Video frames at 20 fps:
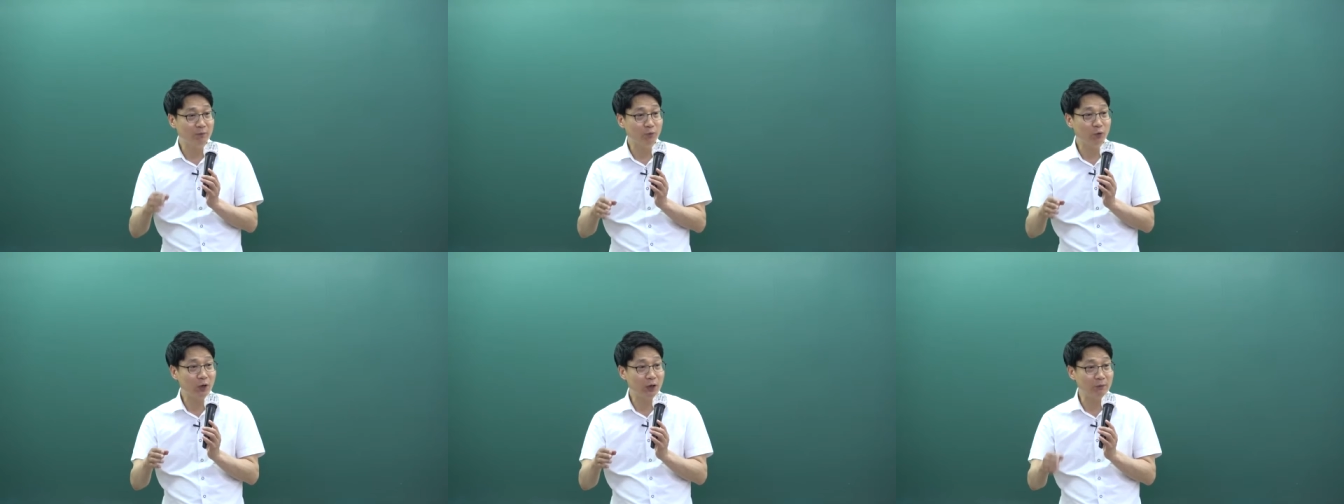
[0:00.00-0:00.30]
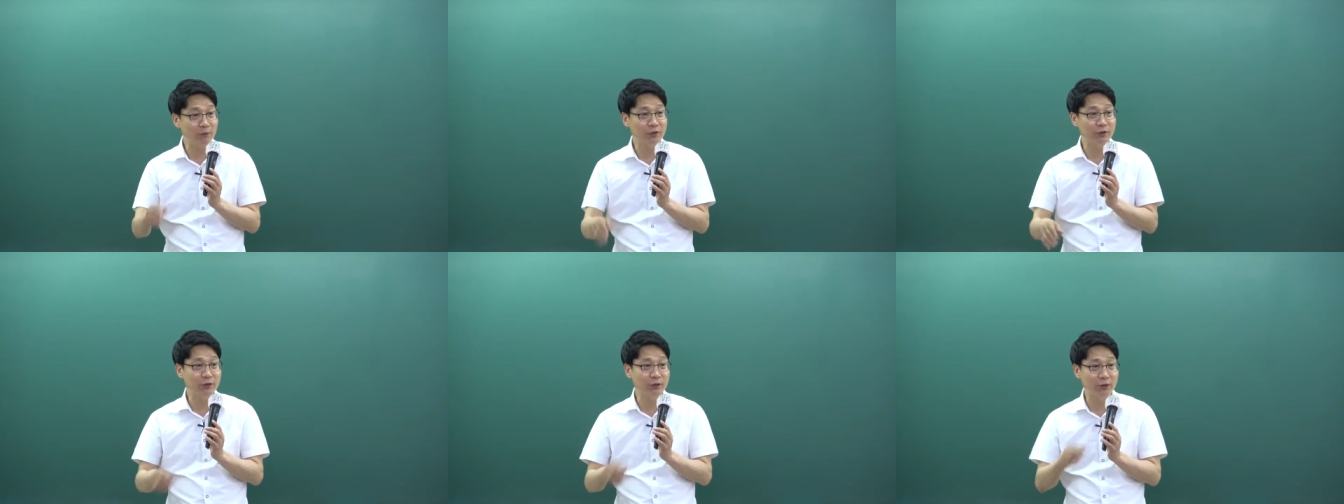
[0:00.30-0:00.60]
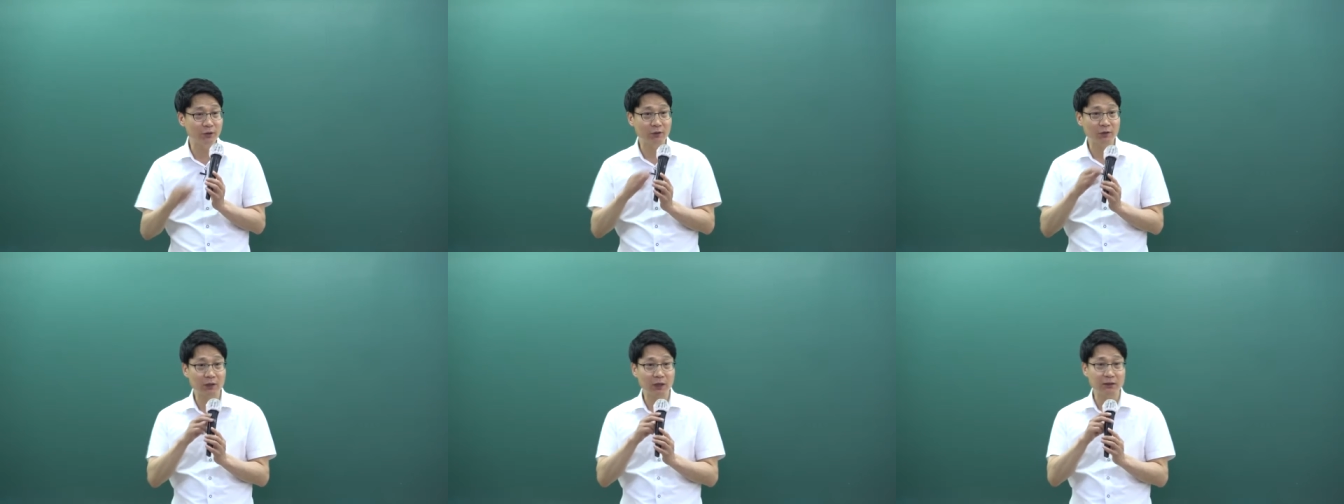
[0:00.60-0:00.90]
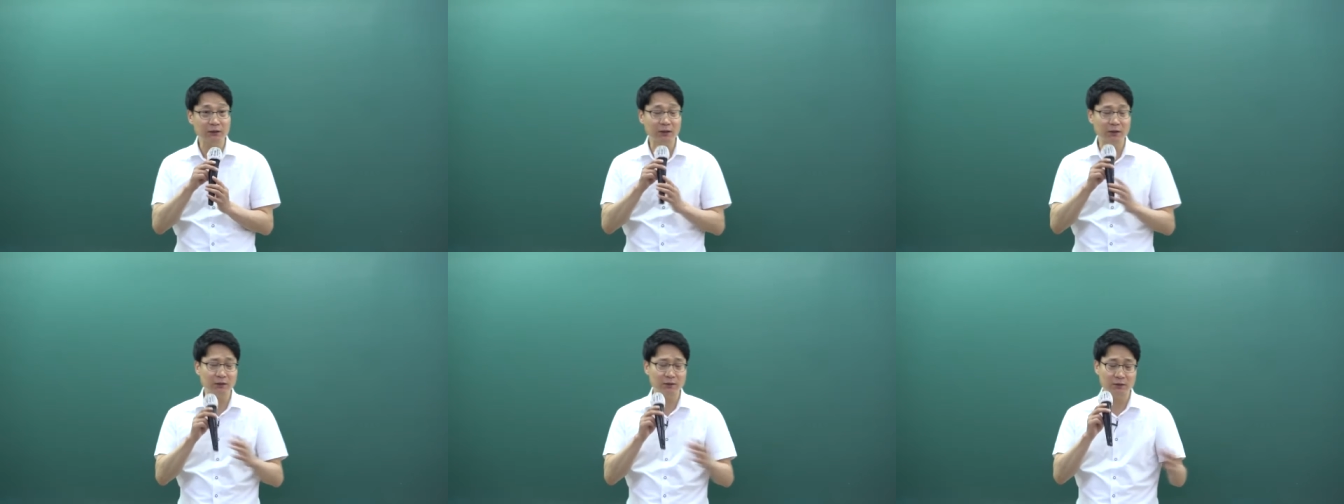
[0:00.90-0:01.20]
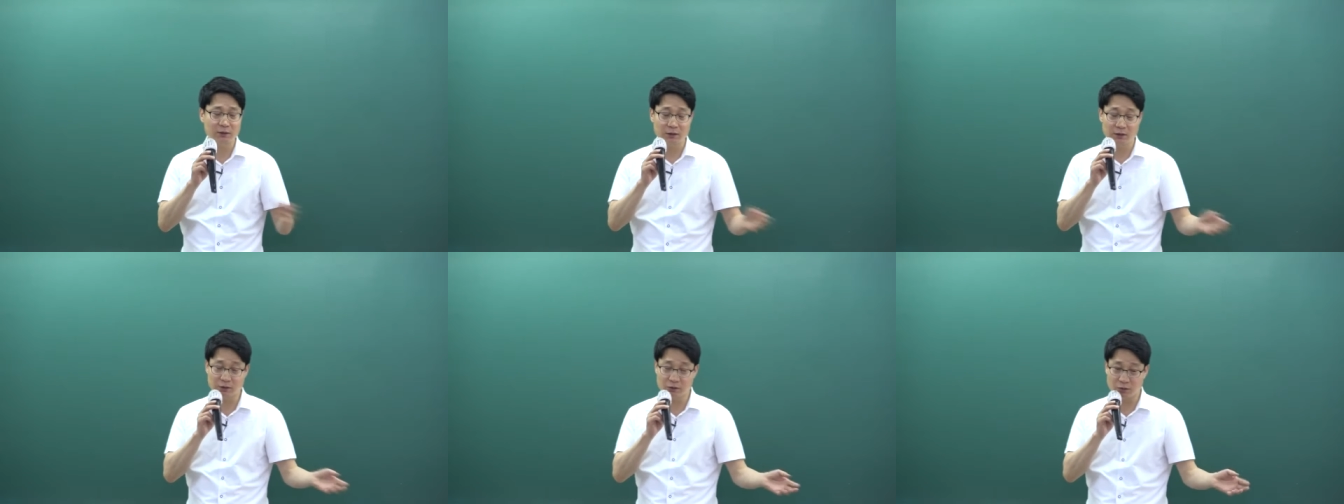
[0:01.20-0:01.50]
포함을 시켜요.
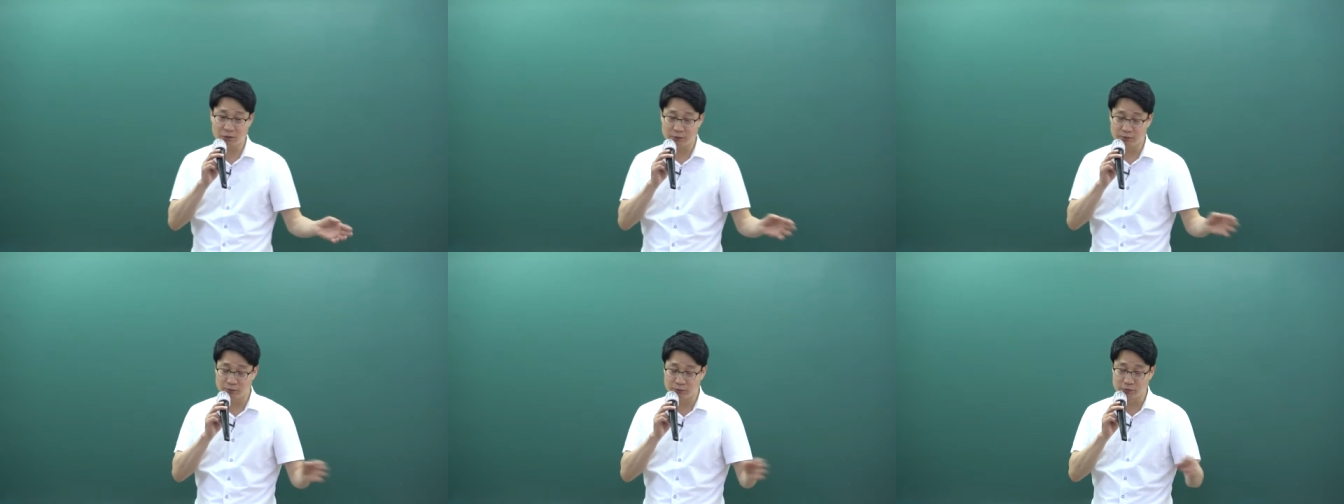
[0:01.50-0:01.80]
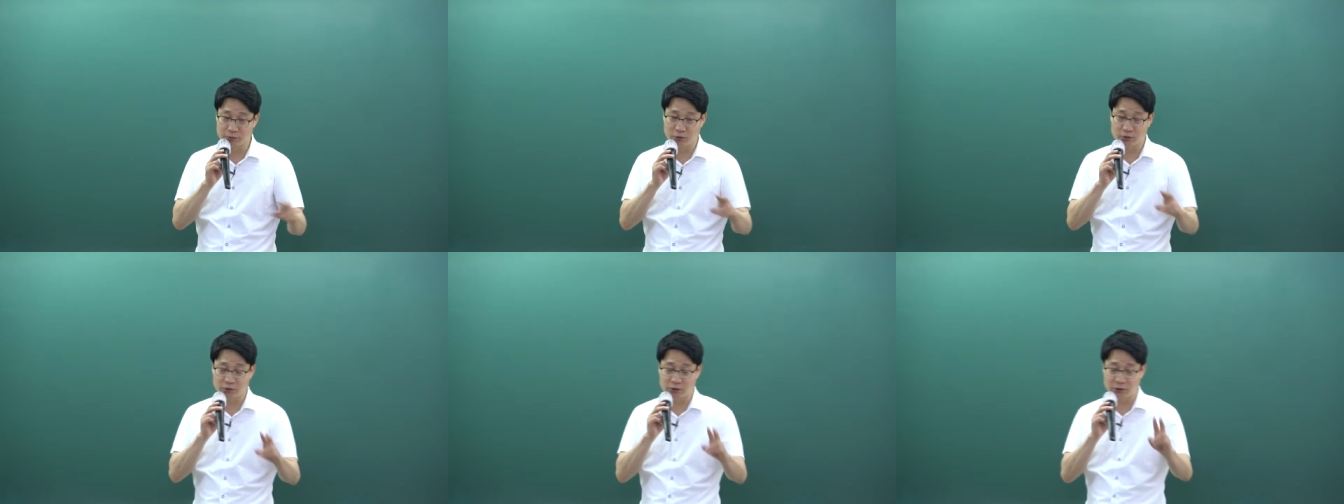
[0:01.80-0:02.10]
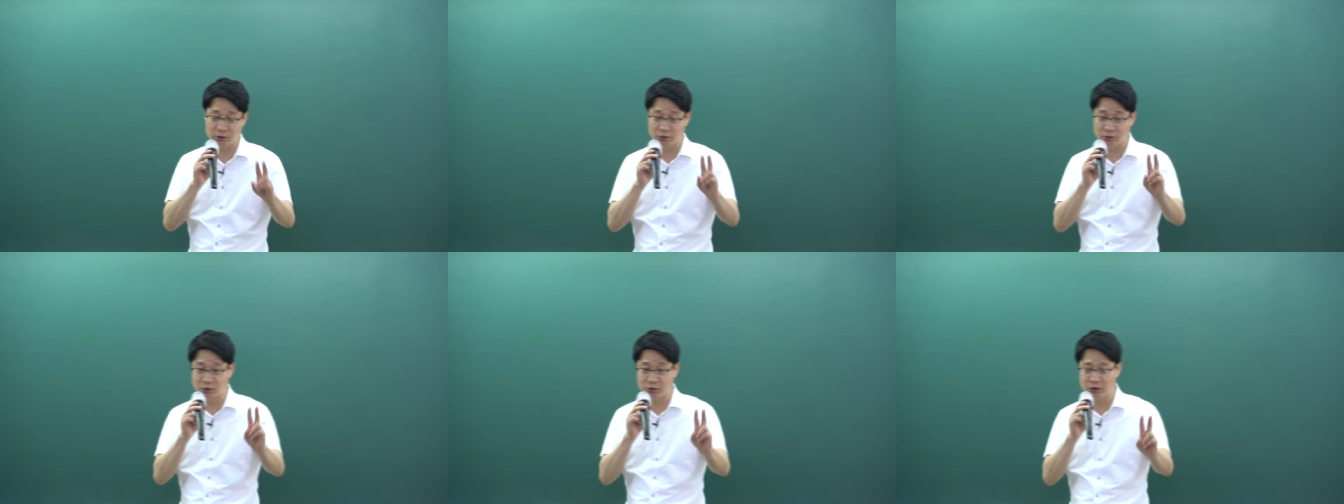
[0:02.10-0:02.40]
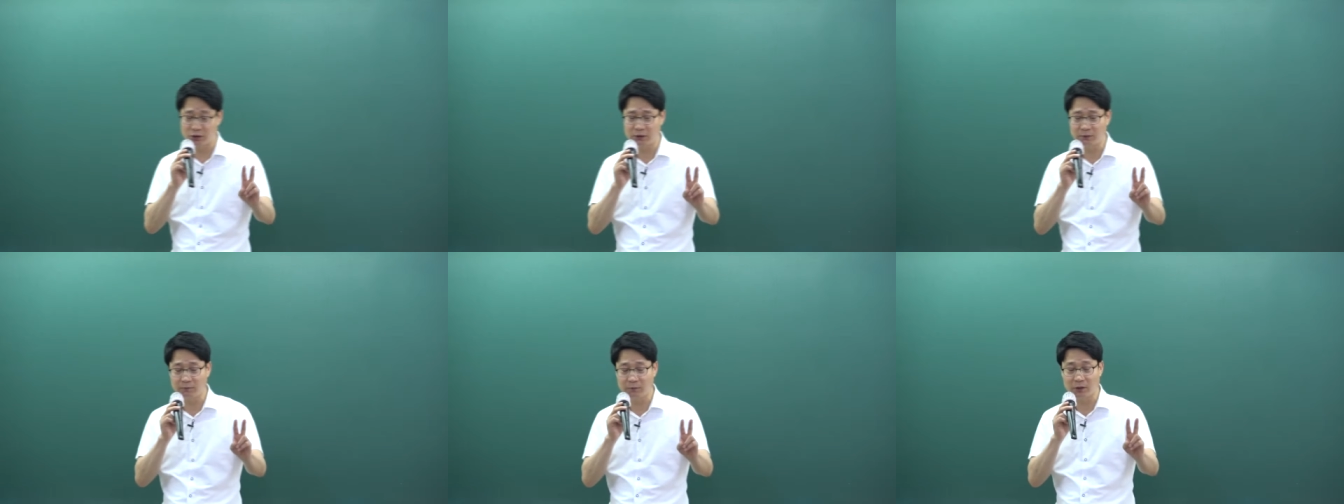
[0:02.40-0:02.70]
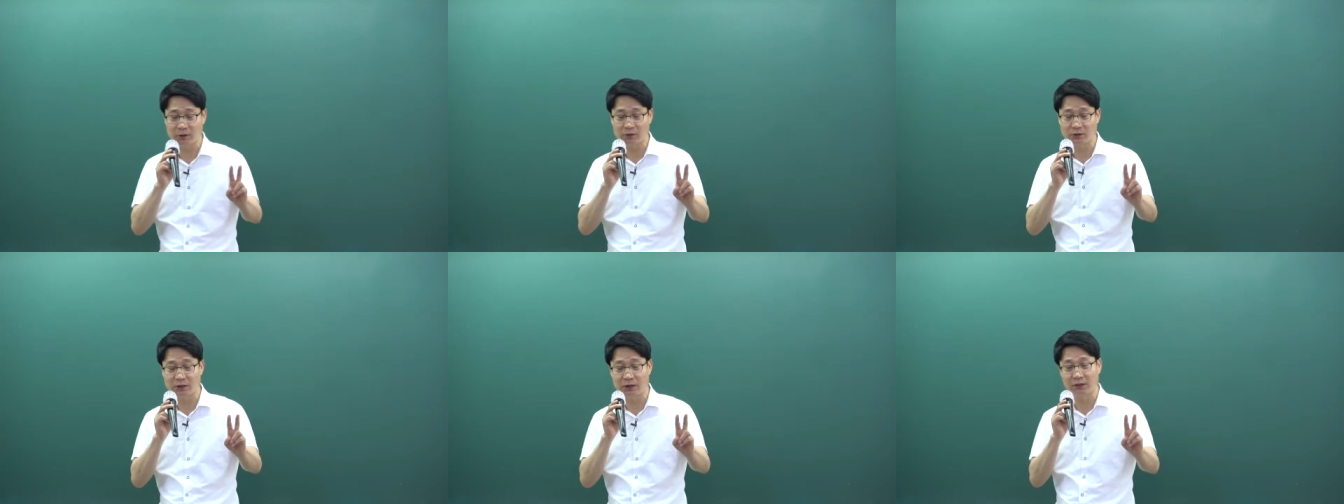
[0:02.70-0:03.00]
가산세, 신고나 불송세에서 20만
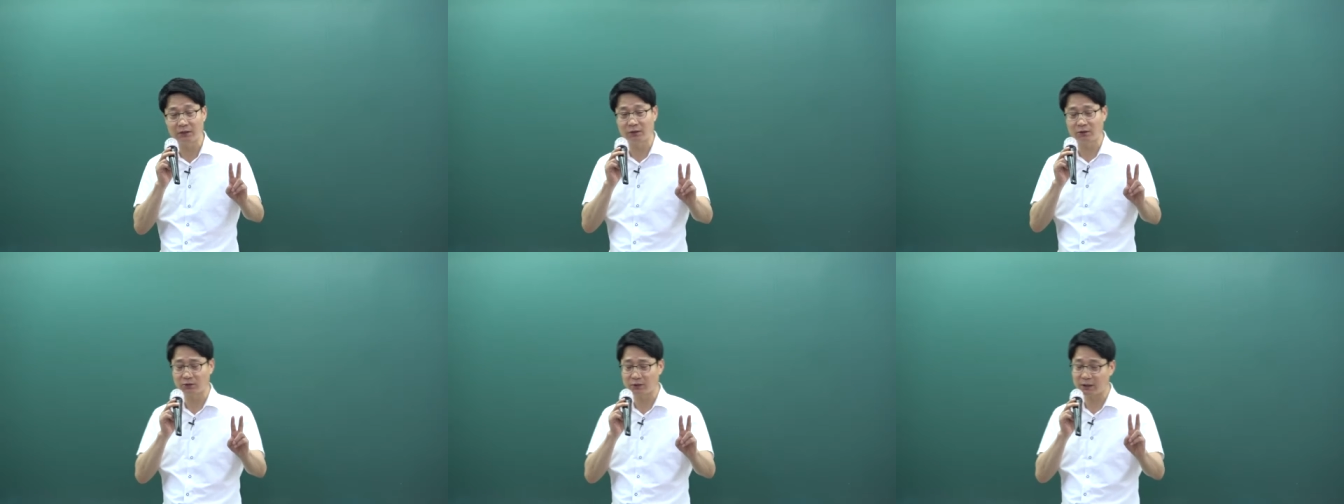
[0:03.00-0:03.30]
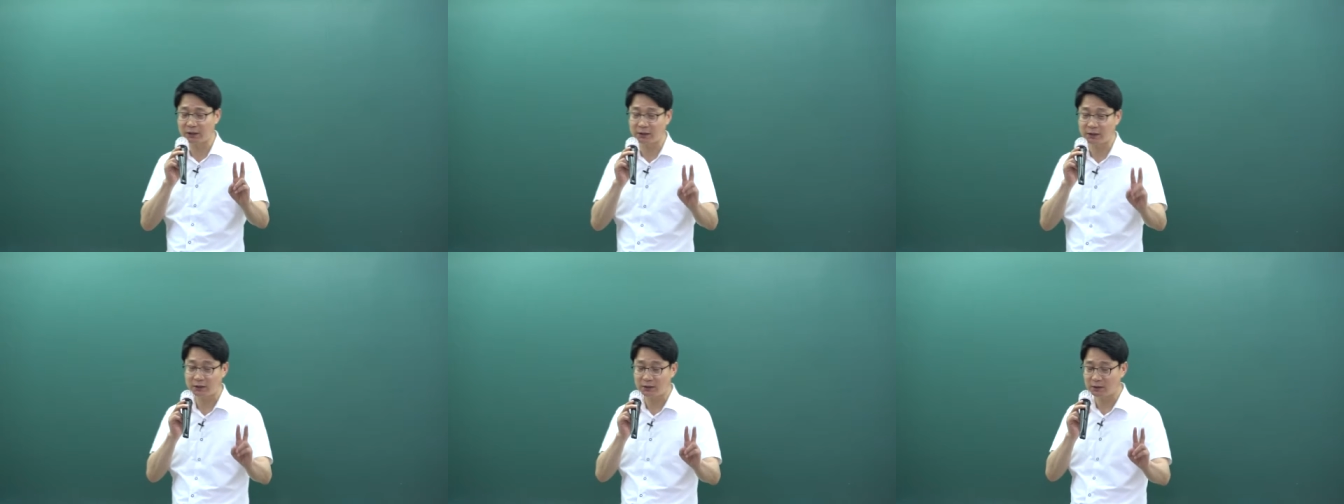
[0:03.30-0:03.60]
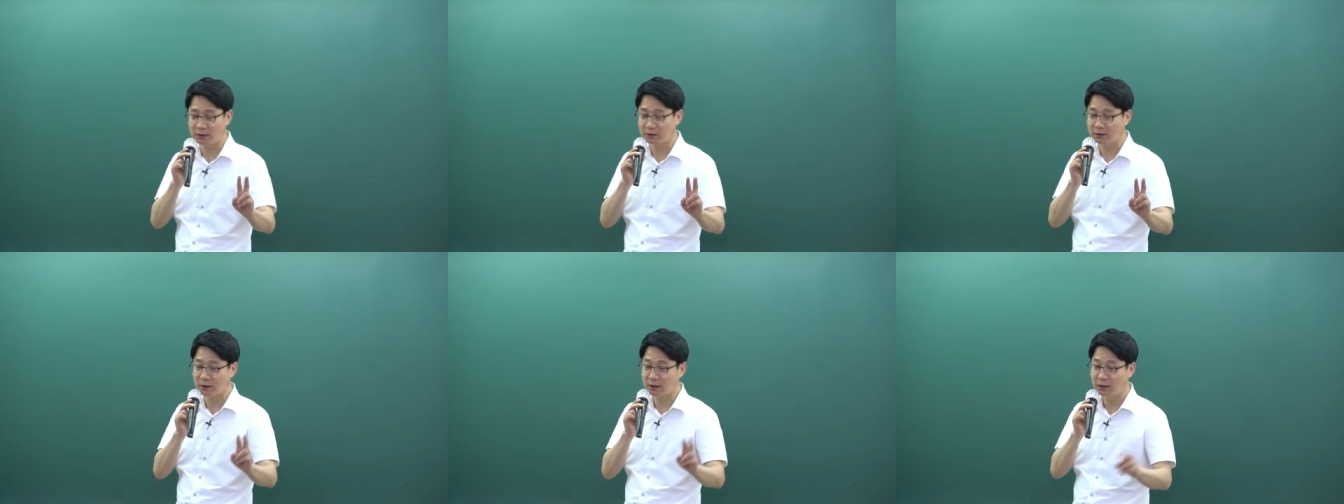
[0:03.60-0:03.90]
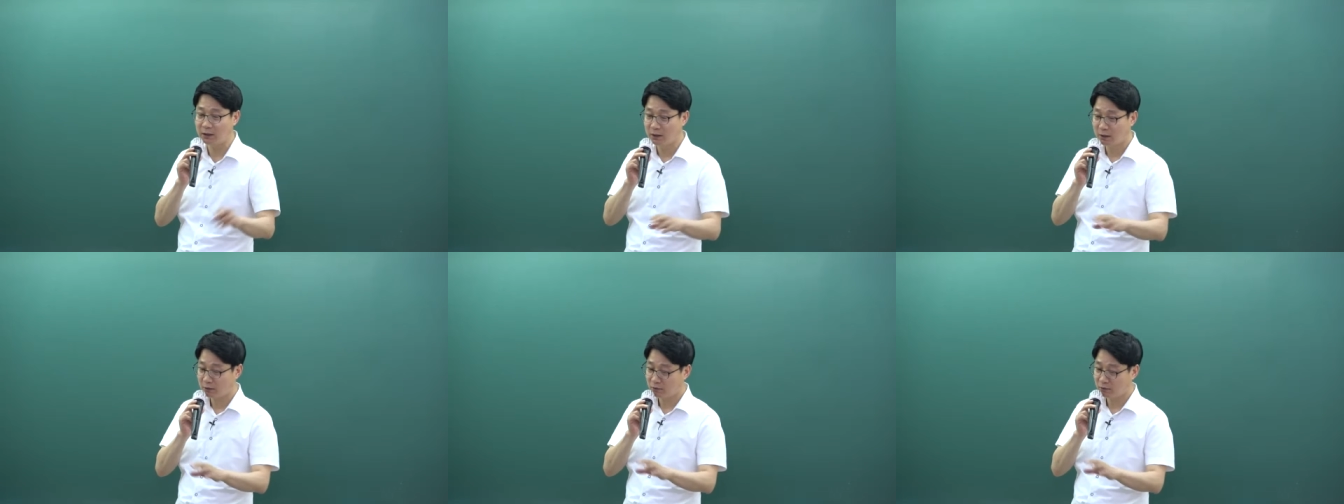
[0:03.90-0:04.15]
원 예를 들어서 계산됐다.